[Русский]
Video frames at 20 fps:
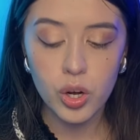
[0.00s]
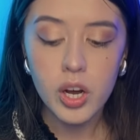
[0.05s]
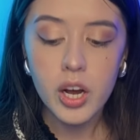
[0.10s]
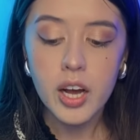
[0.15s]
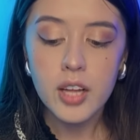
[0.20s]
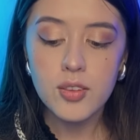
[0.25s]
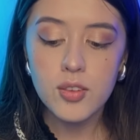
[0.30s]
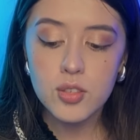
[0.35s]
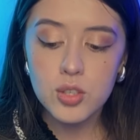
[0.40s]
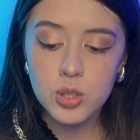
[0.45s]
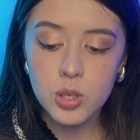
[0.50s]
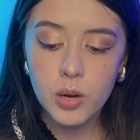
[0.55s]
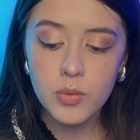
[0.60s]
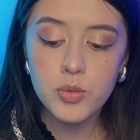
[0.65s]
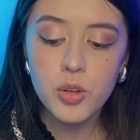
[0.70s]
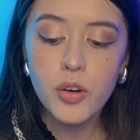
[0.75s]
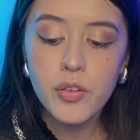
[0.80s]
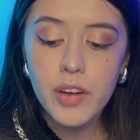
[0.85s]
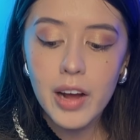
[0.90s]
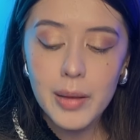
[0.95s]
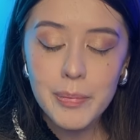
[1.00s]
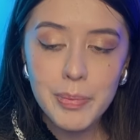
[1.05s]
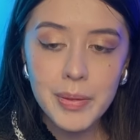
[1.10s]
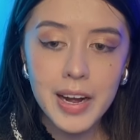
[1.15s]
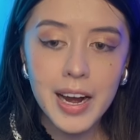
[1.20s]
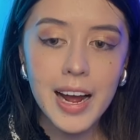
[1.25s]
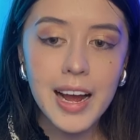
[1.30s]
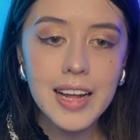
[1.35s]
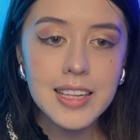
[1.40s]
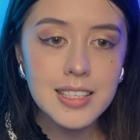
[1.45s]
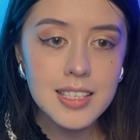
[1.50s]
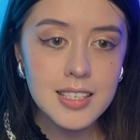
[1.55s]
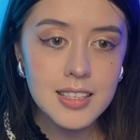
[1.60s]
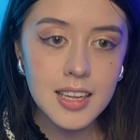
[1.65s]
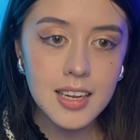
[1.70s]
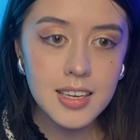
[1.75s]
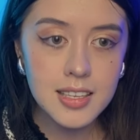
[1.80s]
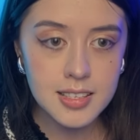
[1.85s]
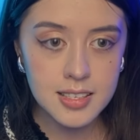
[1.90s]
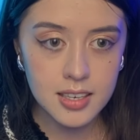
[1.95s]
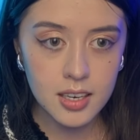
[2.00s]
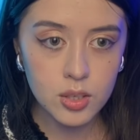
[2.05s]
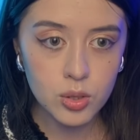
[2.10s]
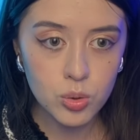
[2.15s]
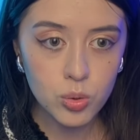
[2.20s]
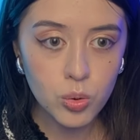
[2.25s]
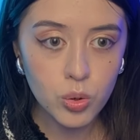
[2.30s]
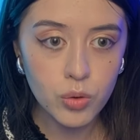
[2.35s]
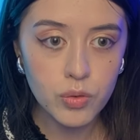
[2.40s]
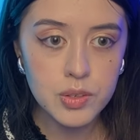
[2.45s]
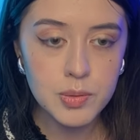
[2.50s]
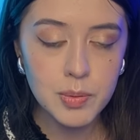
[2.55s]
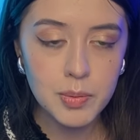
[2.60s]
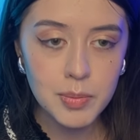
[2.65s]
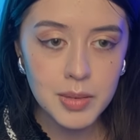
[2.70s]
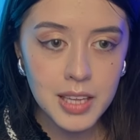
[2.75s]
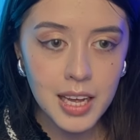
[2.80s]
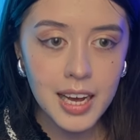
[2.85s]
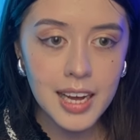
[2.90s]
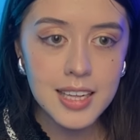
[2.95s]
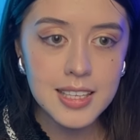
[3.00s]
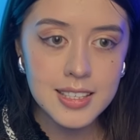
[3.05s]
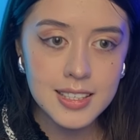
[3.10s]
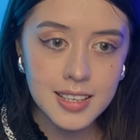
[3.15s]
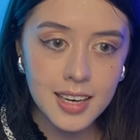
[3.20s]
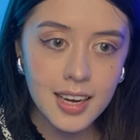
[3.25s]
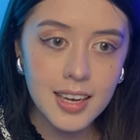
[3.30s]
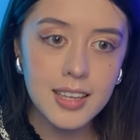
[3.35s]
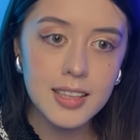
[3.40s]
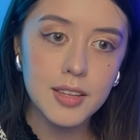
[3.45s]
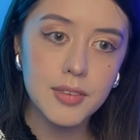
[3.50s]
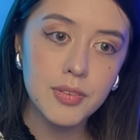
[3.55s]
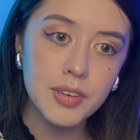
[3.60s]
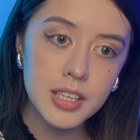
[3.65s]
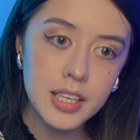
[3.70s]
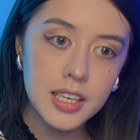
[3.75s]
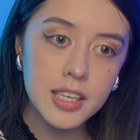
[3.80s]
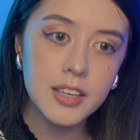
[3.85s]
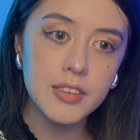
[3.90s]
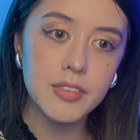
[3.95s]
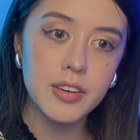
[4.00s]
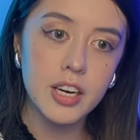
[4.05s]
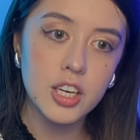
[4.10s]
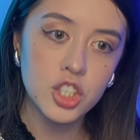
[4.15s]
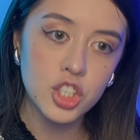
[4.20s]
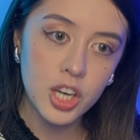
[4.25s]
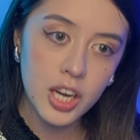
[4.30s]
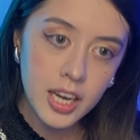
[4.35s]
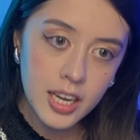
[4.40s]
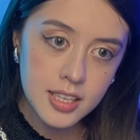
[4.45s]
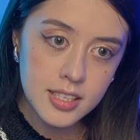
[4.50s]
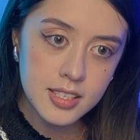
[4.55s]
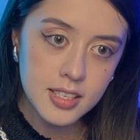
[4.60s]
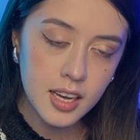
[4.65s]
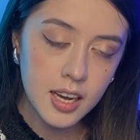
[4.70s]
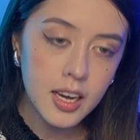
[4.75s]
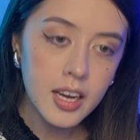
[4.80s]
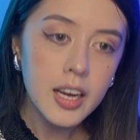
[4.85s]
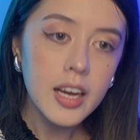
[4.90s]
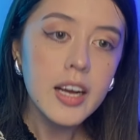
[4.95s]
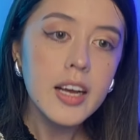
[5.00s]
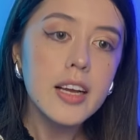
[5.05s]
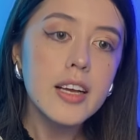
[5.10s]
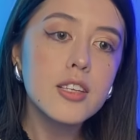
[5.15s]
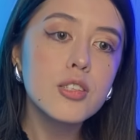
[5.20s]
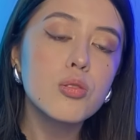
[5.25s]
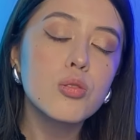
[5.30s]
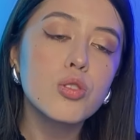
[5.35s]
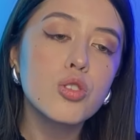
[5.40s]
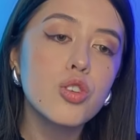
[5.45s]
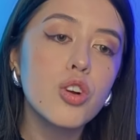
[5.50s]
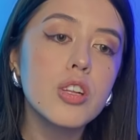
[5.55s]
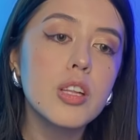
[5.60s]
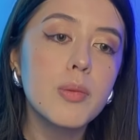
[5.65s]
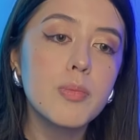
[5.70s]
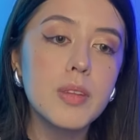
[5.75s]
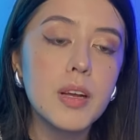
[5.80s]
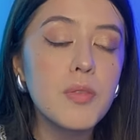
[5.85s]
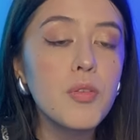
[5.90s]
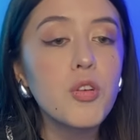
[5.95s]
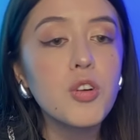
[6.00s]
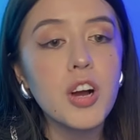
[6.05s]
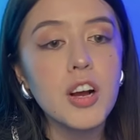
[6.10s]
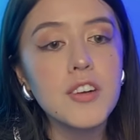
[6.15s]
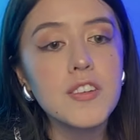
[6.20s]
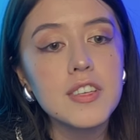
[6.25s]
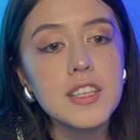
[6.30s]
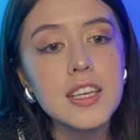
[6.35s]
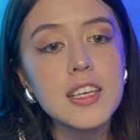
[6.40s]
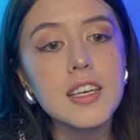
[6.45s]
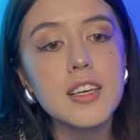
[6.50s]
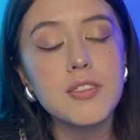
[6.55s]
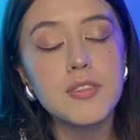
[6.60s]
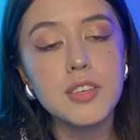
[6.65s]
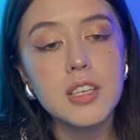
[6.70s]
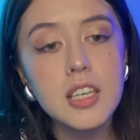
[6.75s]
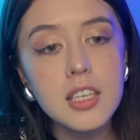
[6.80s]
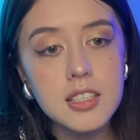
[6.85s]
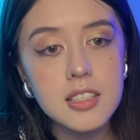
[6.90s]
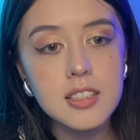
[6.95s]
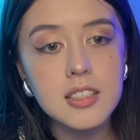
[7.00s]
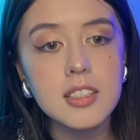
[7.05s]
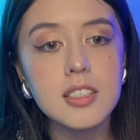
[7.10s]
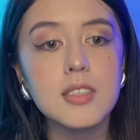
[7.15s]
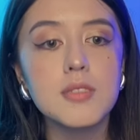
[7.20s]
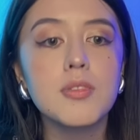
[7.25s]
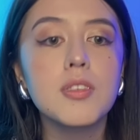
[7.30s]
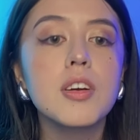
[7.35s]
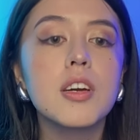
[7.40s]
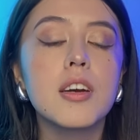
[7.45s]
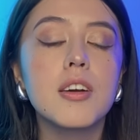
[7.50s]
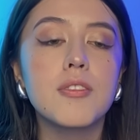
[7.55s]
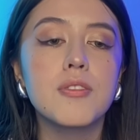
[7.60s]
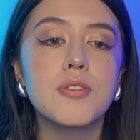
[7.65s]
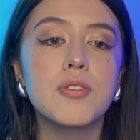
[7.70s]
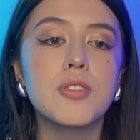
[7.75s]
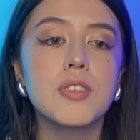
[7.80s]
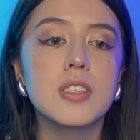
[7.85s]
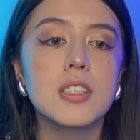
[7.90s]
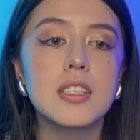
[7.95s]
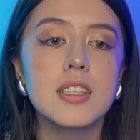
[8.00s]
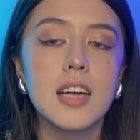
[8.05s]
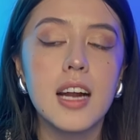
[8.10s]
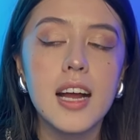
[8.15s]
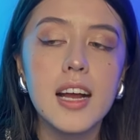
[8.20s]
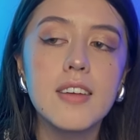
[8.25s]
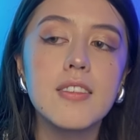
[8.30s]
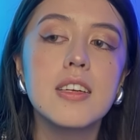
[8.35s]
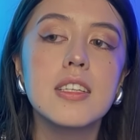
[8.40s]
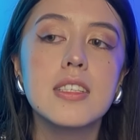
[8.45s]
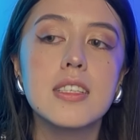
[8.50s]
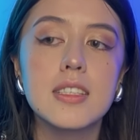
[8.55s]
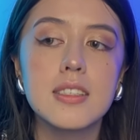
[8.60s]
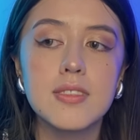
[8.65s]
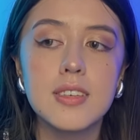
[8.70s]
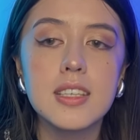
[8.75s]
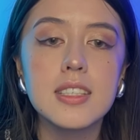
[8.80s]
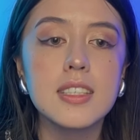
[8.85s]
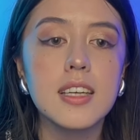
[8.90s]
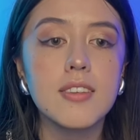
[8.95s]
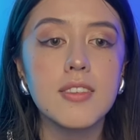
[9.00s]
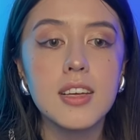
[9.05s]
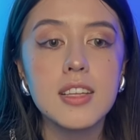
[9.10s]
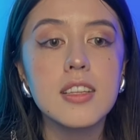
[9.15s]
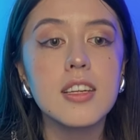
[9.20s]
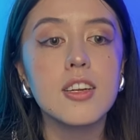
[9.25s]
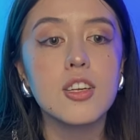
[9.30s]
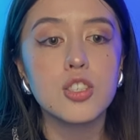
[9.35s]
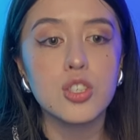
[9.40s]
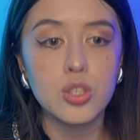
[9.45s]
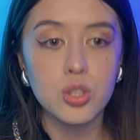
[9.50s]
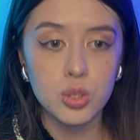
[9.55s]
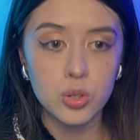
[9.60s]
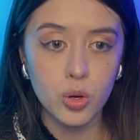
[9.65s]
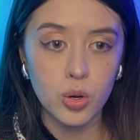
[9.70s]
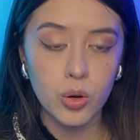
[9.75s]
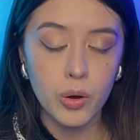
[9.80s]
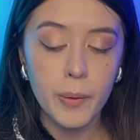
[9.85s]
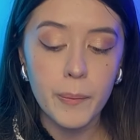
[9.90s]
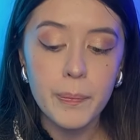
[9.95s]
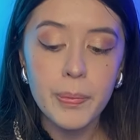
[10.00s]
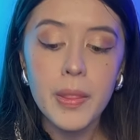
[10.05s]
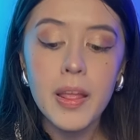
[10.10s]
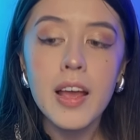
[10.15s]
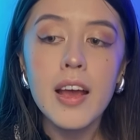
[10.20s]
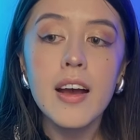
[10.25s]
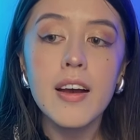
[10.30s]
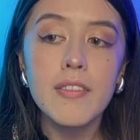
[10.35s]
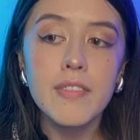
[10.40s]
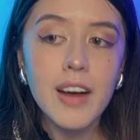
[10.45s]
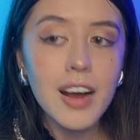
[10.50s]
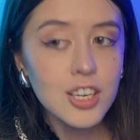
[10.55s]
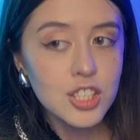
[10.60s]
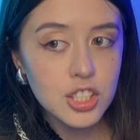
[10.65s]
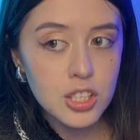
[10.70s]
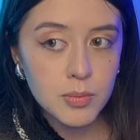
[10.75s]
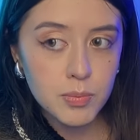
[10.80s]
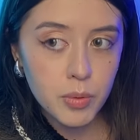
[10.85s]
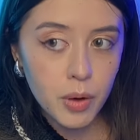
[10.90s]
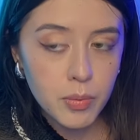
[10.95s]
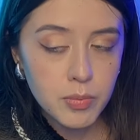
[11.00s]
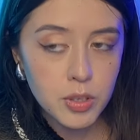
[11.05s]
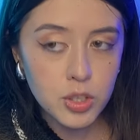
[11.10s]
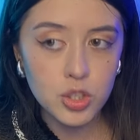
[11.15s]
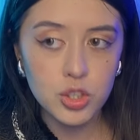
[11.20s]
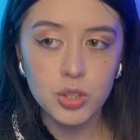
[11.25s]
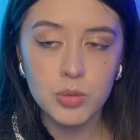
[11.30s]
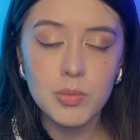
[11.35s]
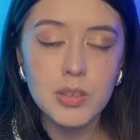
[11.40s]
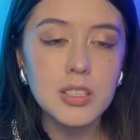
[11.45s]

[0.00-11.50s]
То есть все равно вы опираетесь на литературу, вспоминаете, как это в книге выражается, и с учетом того, как в книге выразилось, вы выстраиваете свои советы режиссеру. Важно помнить, что